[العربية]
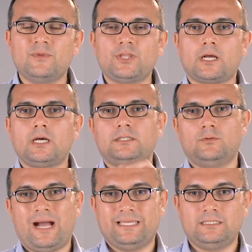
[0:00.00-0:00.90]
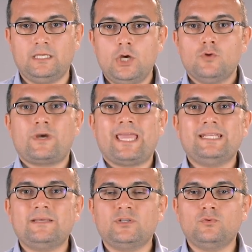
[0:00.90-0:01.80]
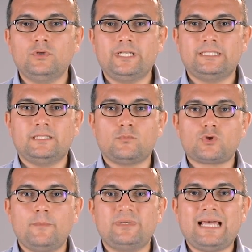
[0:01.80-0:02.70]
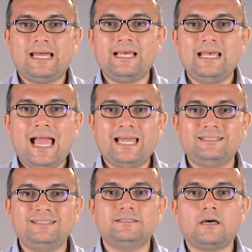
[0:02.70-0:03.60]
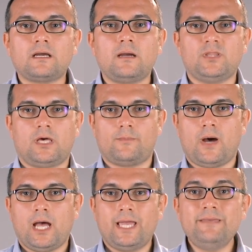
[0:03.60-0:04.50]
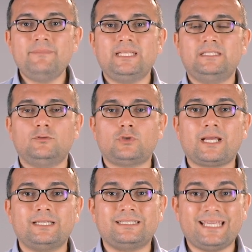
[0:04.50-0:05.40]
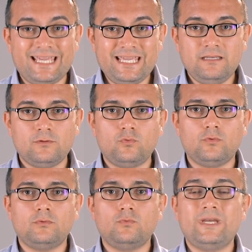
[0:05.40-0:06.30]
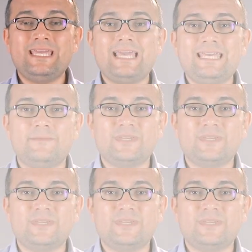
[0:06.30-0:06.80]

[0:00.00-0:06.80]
من درجات الوعي وكأننا بنقول إن المصاب بتاعنا هنديه درجة من أربعة إما نديله درجة A وإيه جاية